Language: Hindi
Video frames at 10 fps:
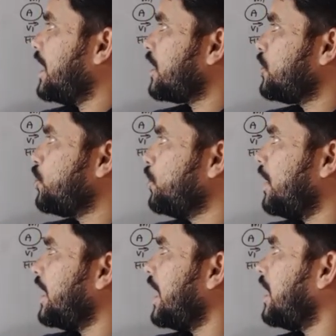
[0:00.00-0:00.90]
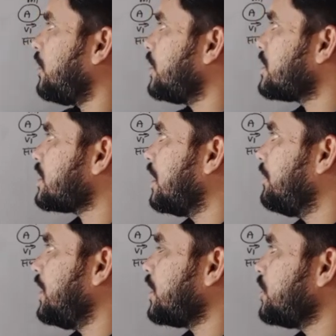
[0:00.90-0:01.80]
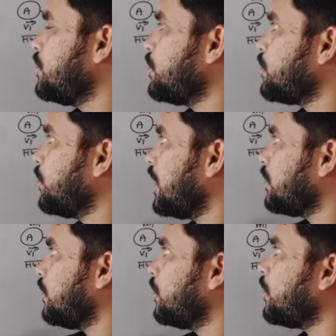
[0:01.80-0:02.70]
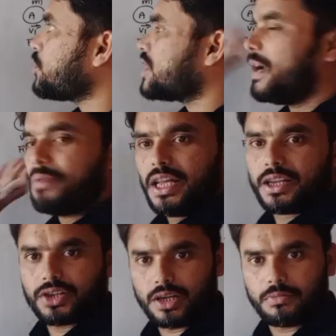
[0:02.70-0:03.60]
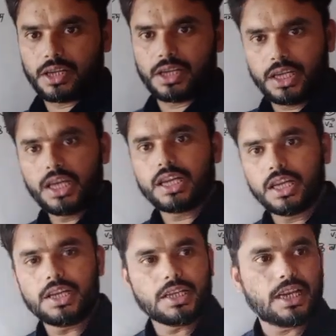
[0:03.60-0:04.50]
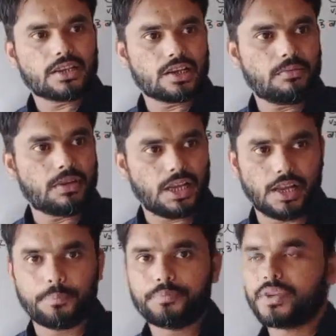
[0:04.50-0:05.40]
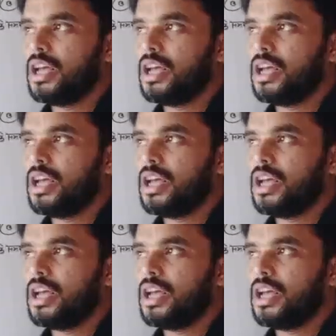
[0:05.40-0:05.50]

वेग u1 है और इसका वेग u2 है दोनों सेम डायरेक्शन में है एक ही डायरेक्शन में है